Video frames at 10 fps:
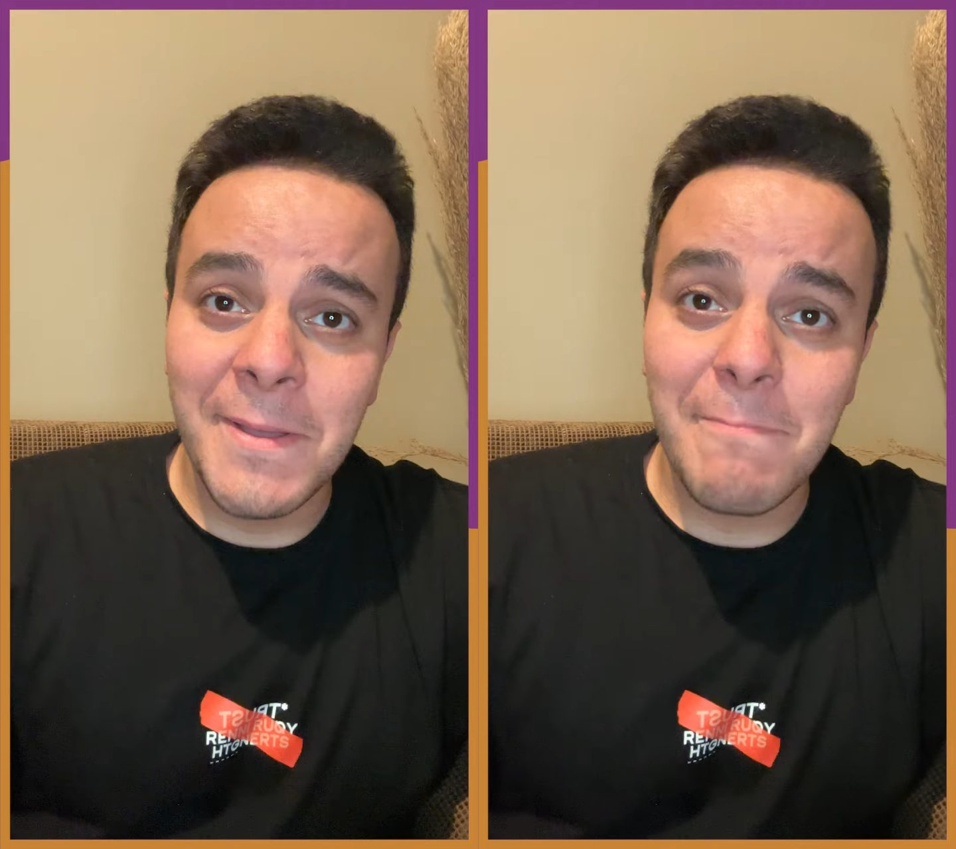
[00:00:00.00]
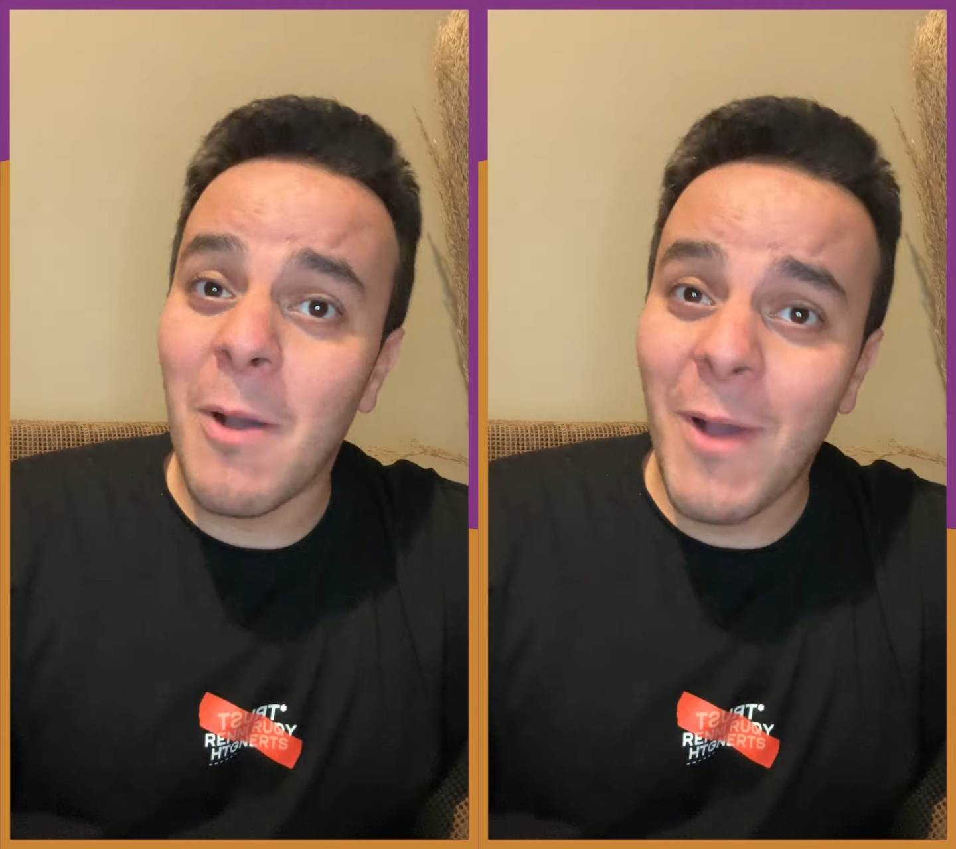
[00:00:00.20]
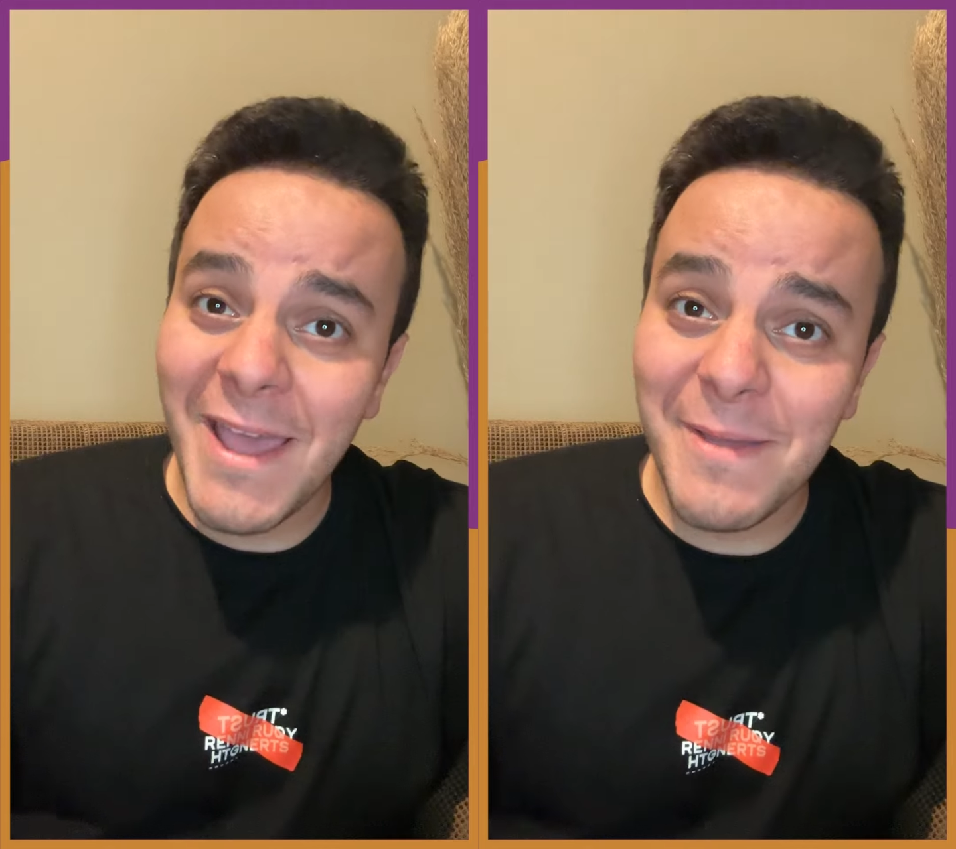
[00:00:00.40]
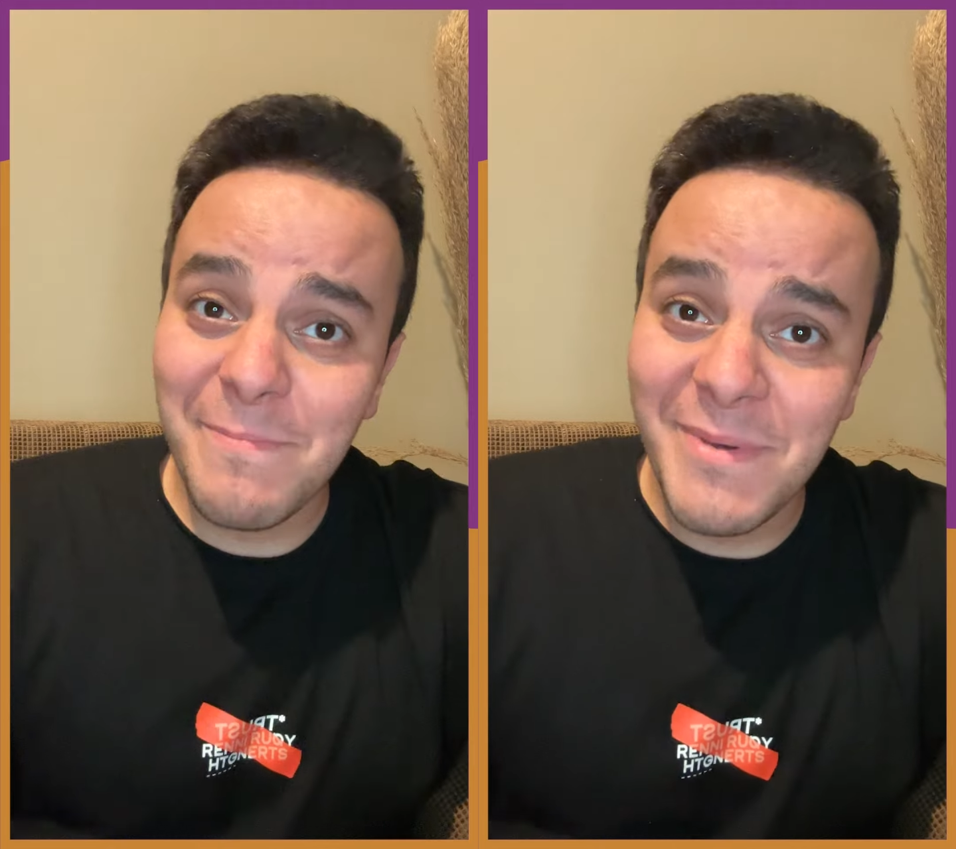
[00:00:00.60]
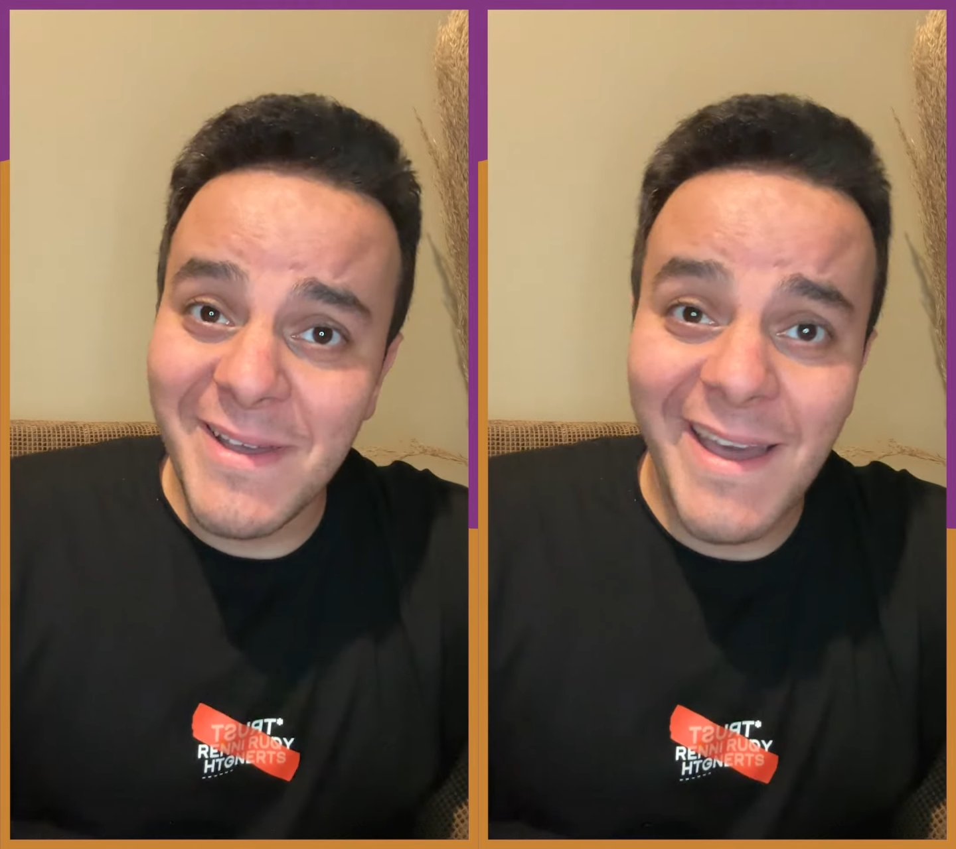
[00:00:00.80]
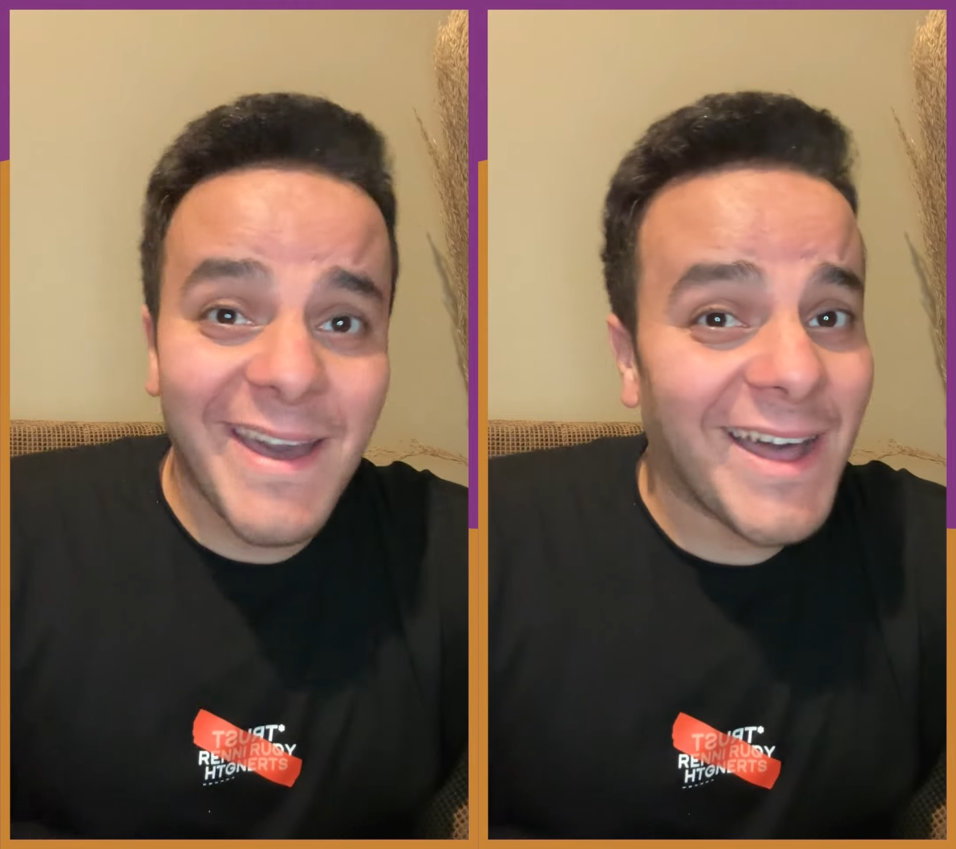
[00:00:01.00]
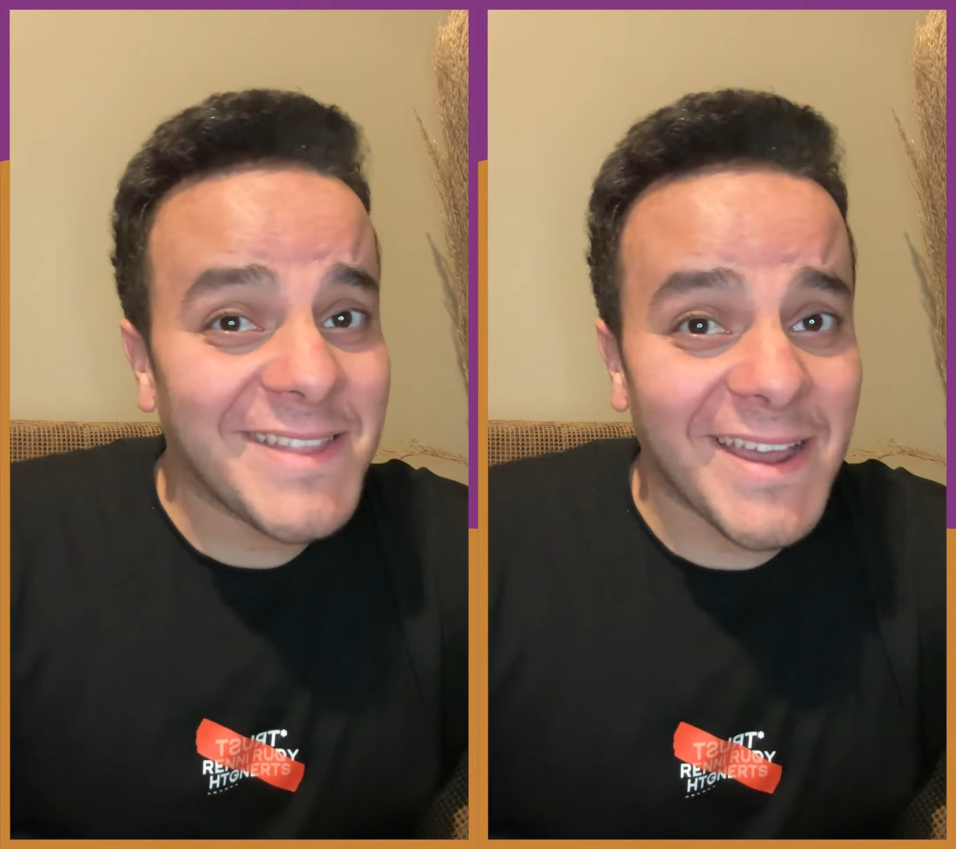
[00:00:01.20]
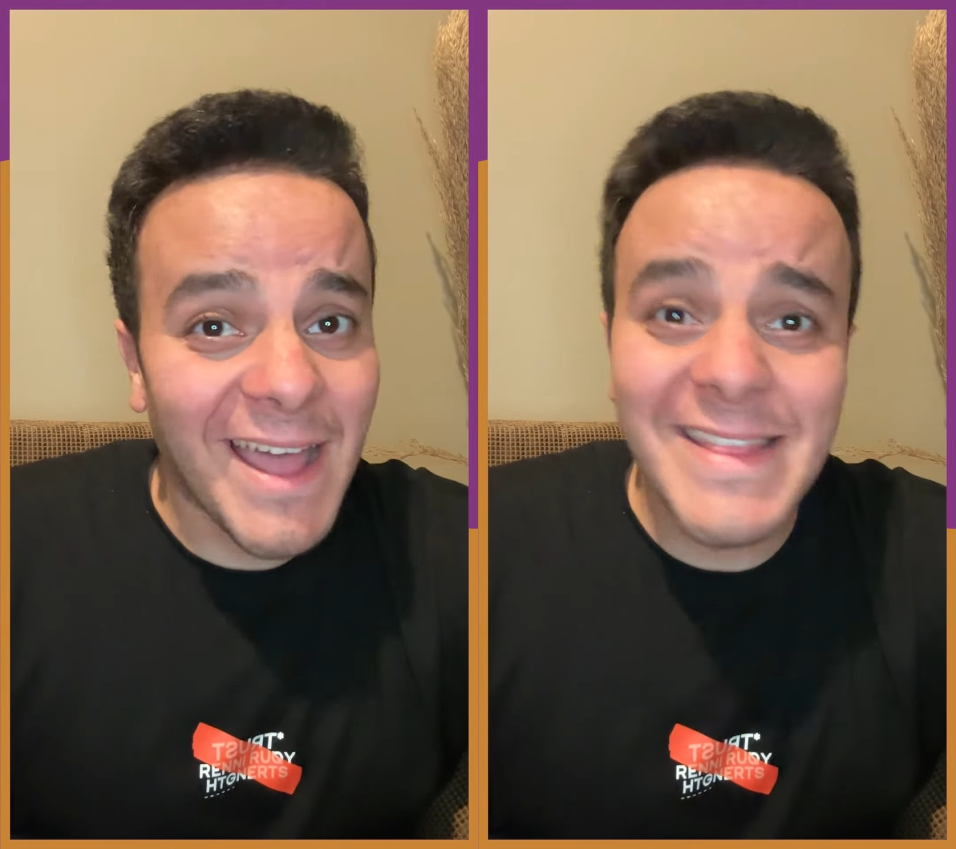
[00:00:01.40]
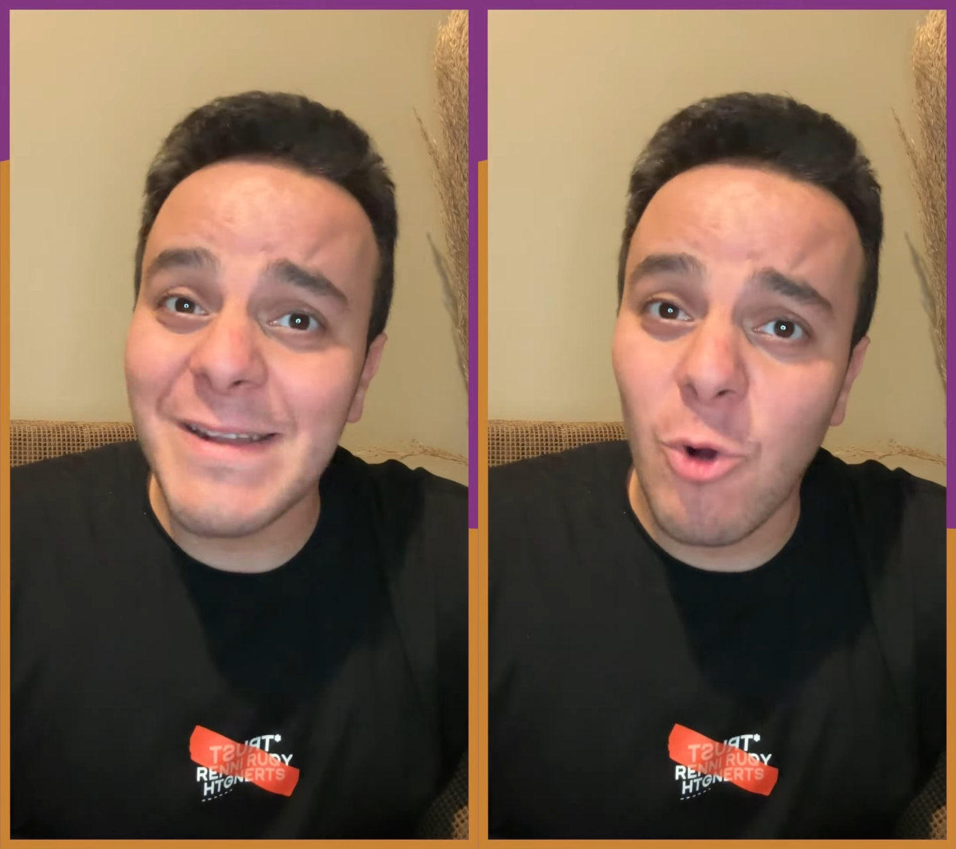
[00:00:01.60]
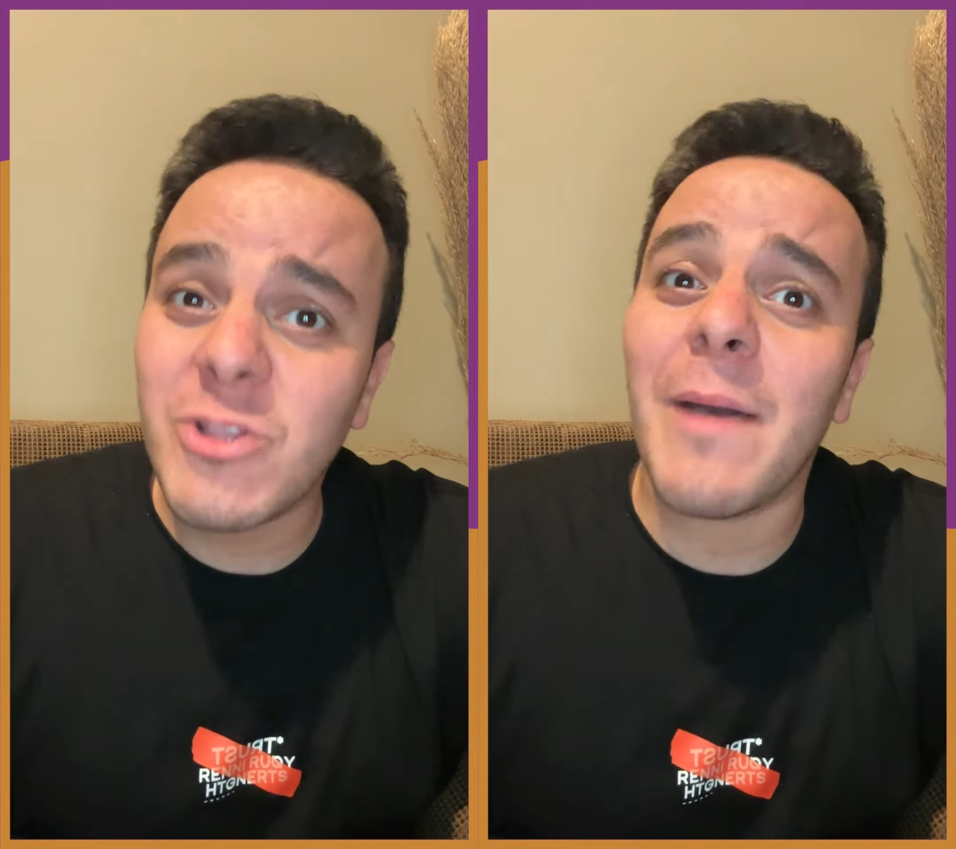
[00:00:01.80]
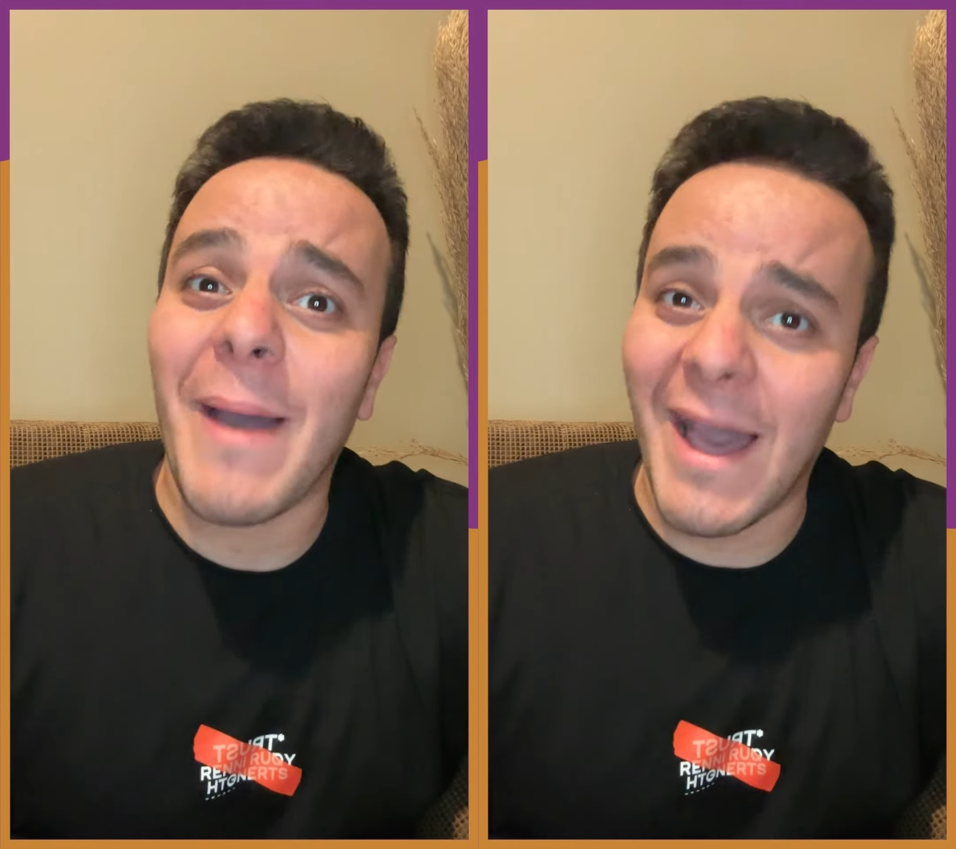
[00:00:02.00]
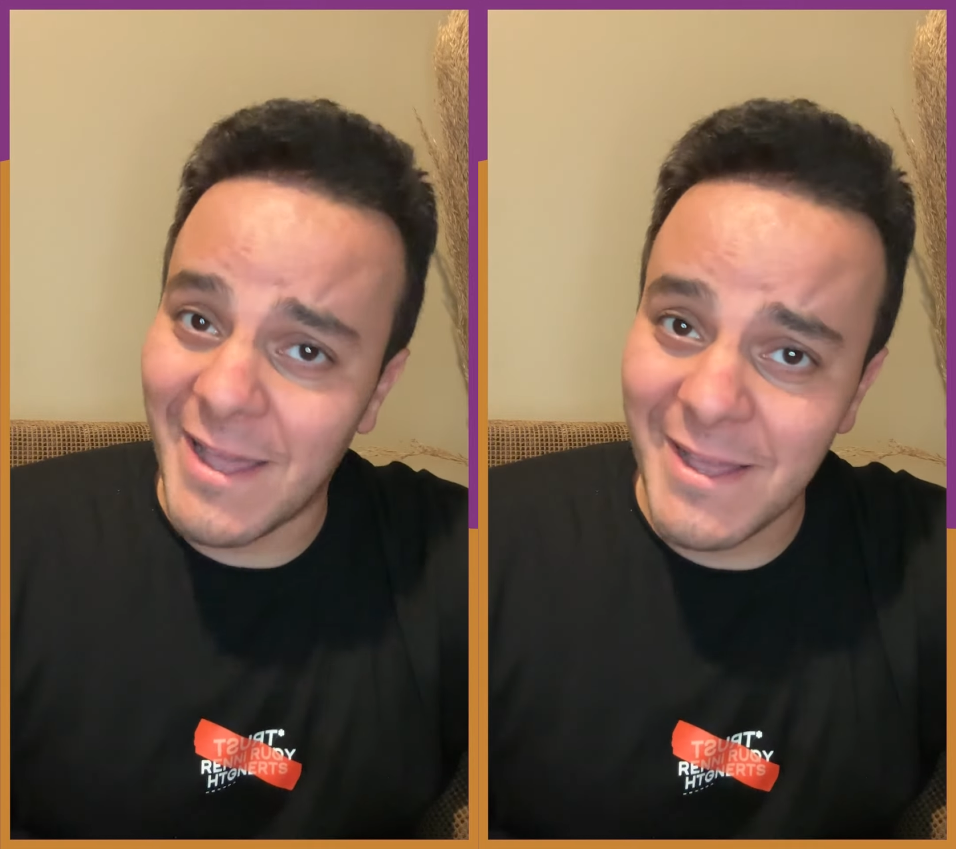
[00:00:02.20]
مواهب خطر على المجتمع